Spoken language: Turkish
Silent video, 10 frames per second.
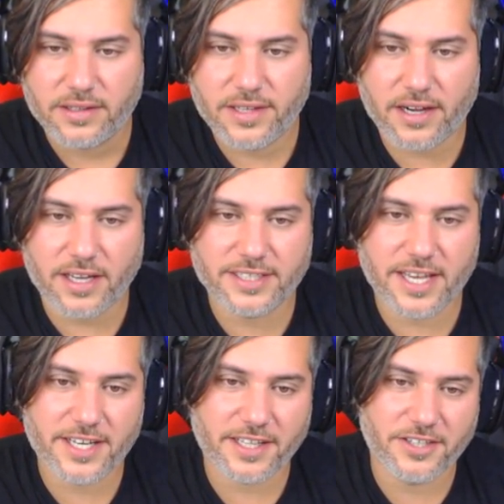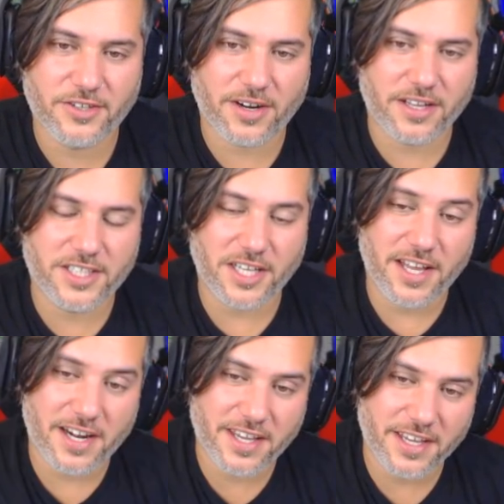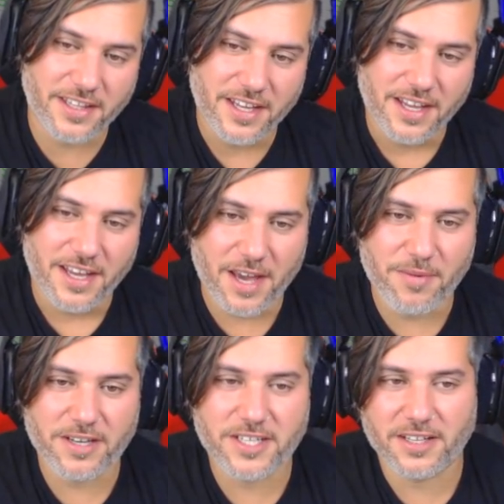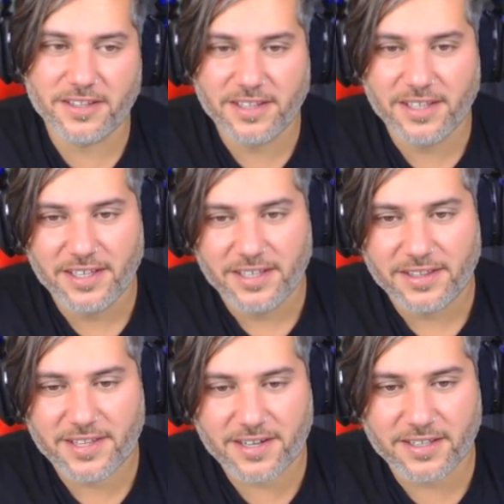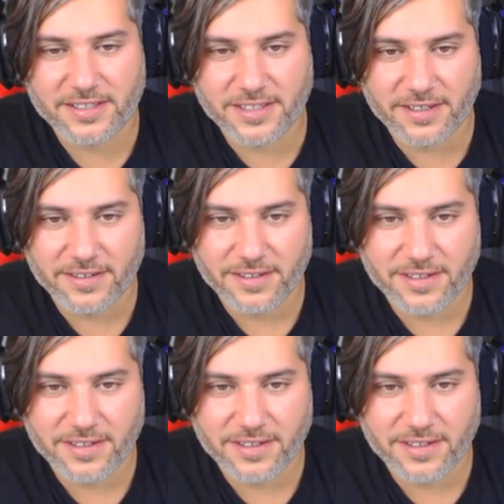Takkas gerçekleşiyor arkadaşlar. Caner Erkin, Emrecan takkası.